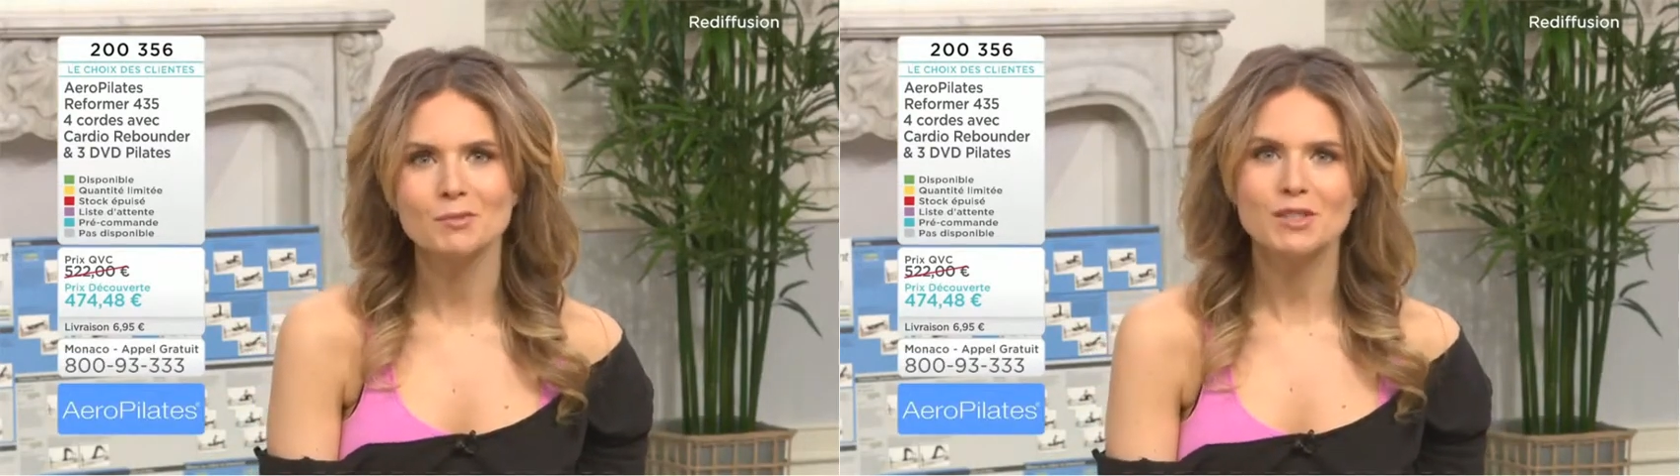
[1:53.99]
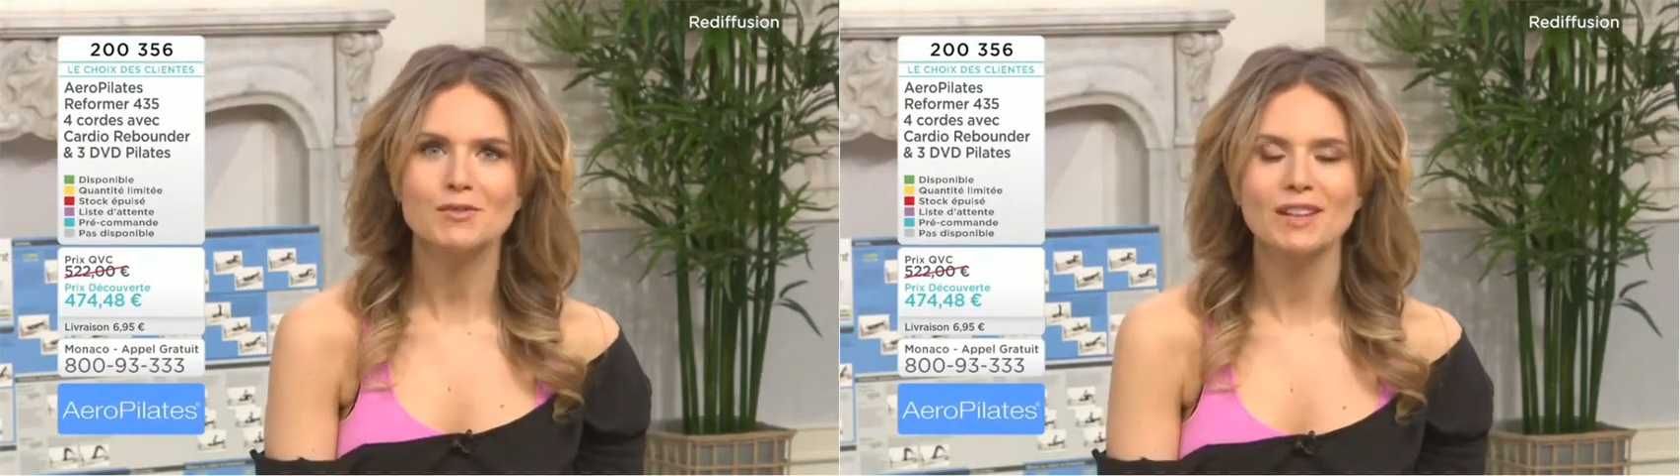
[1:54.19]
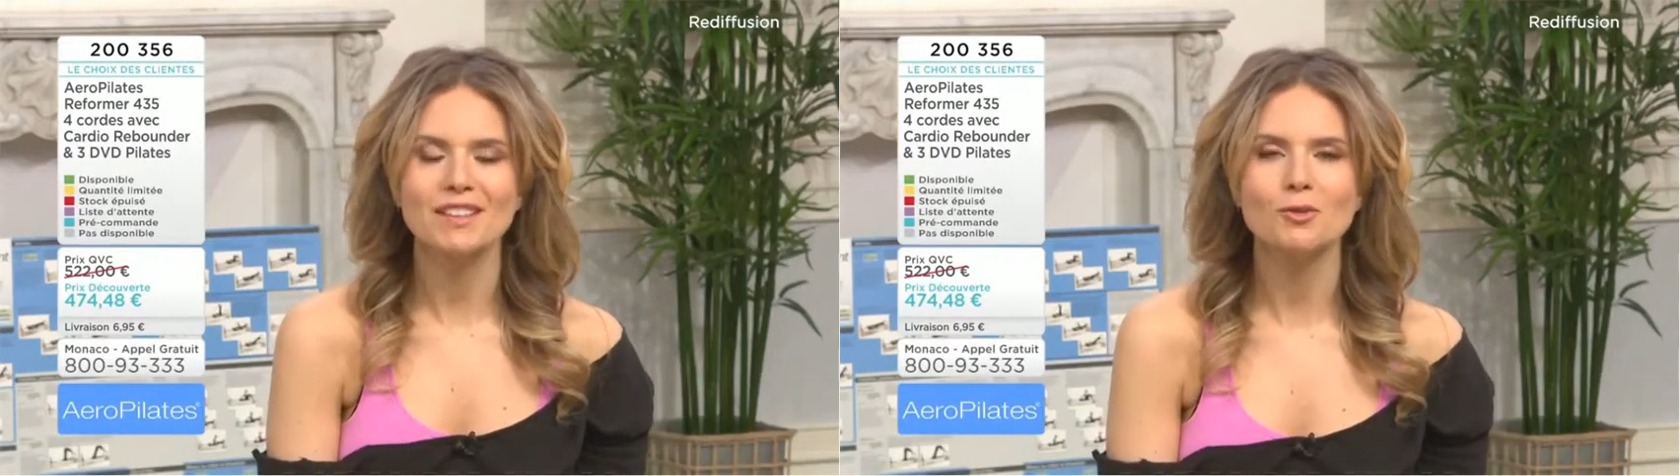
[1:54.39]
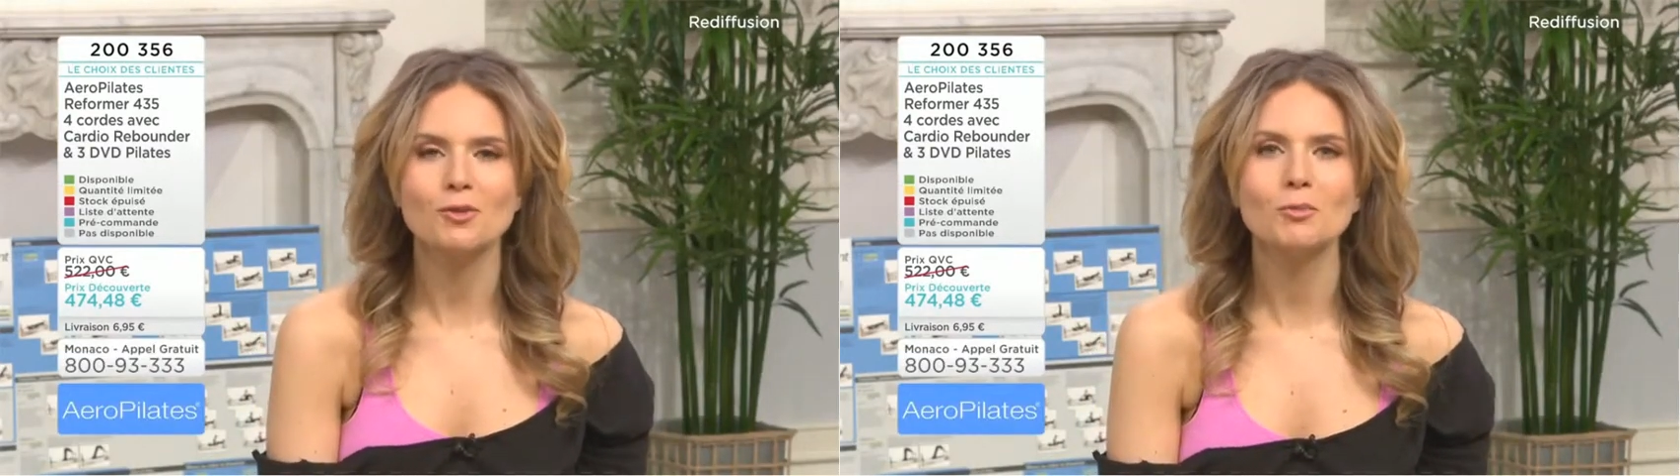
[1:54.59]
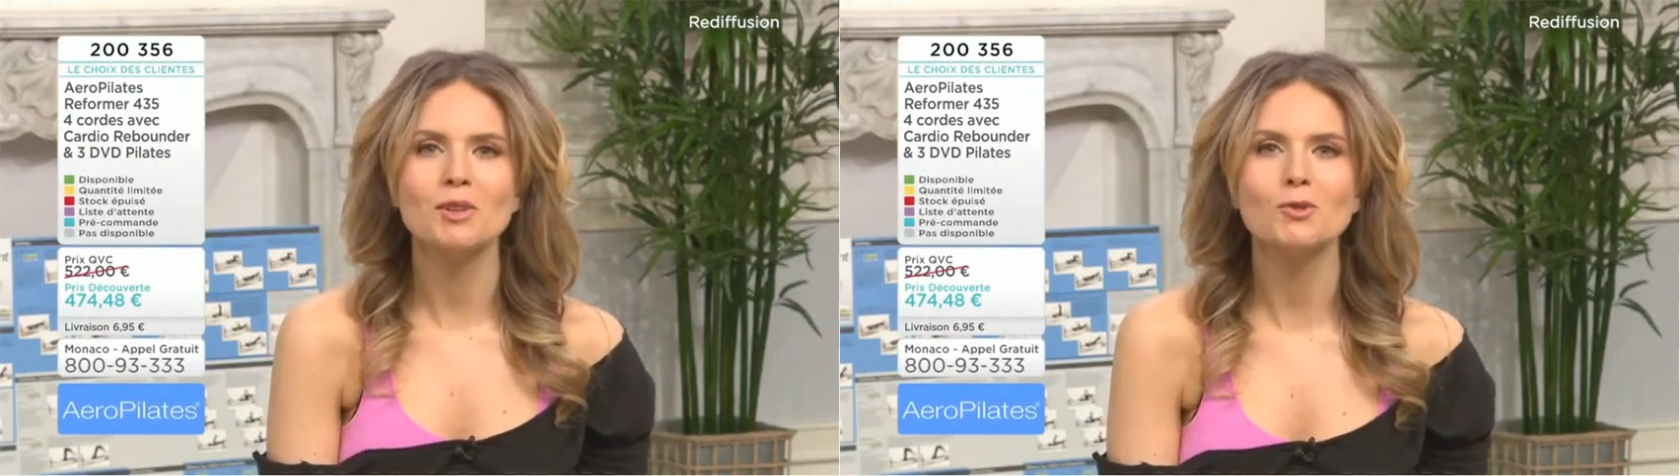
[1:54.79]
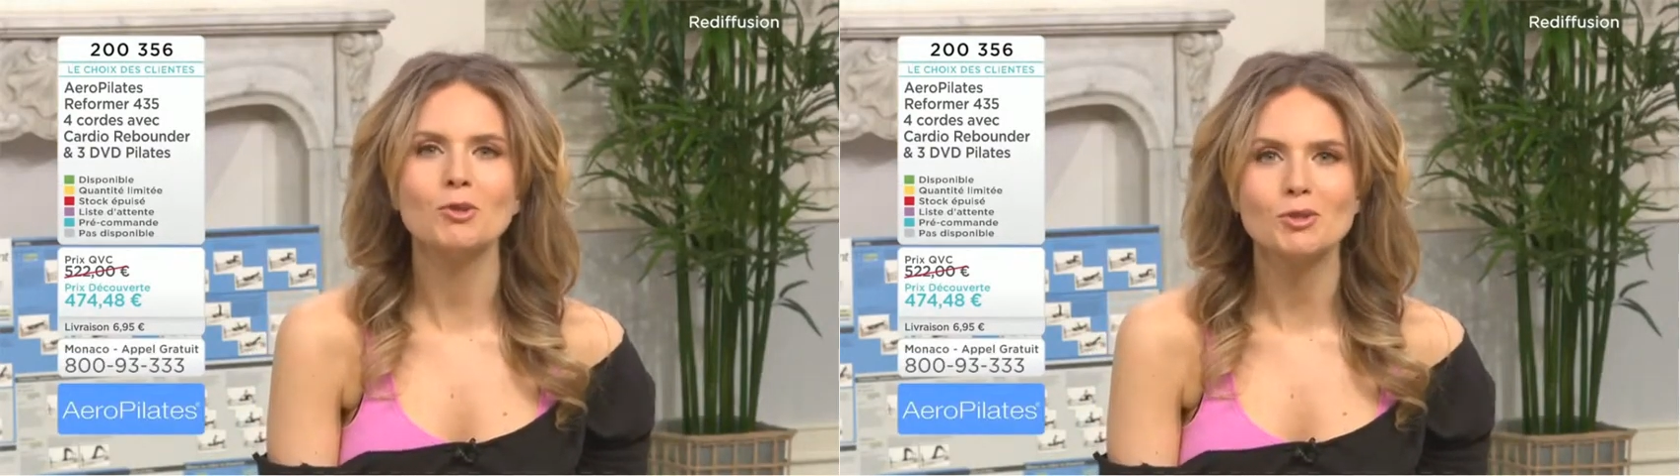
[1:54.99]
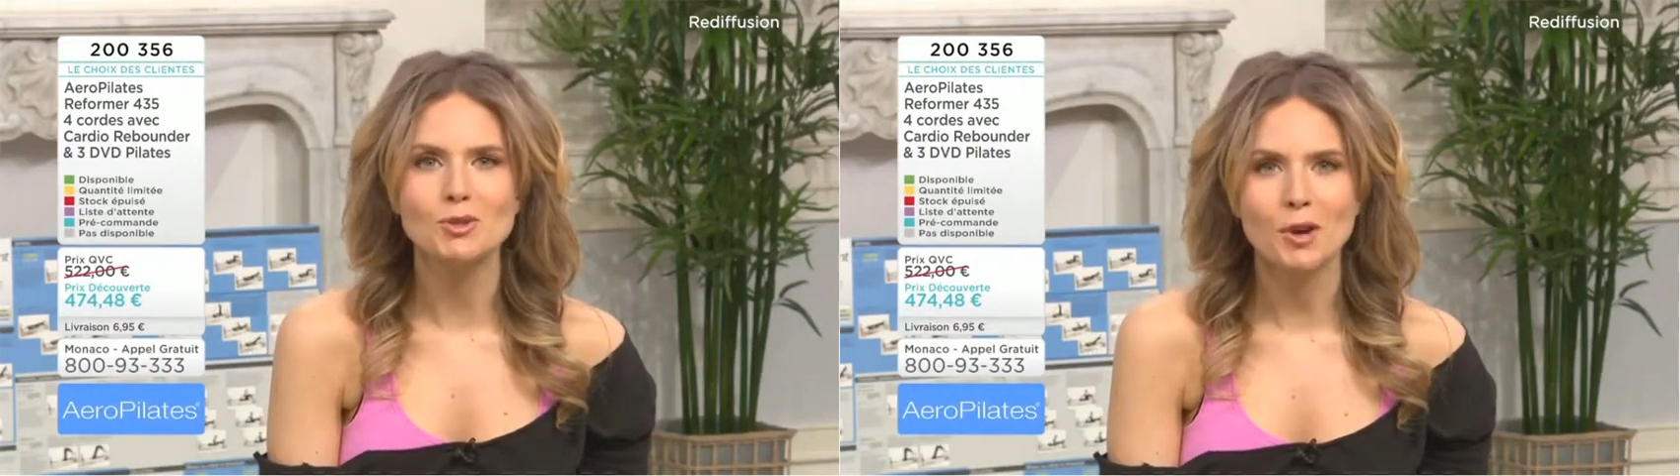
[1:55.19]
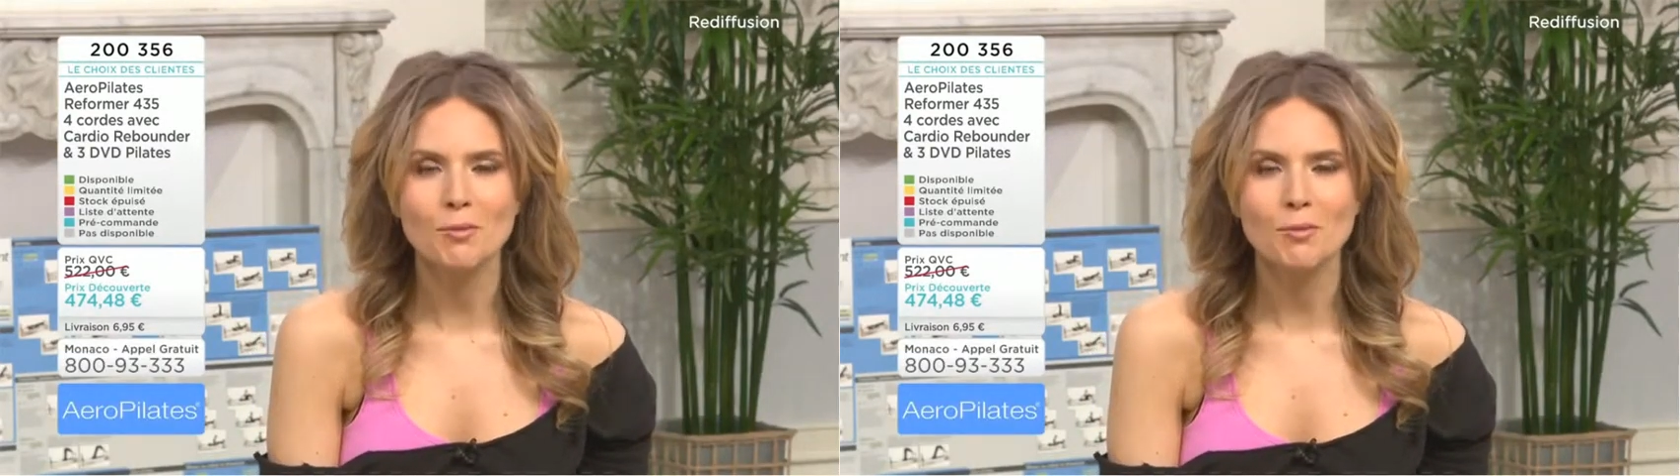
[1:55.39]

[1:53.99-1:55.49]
vingtaine de minutes ensemble.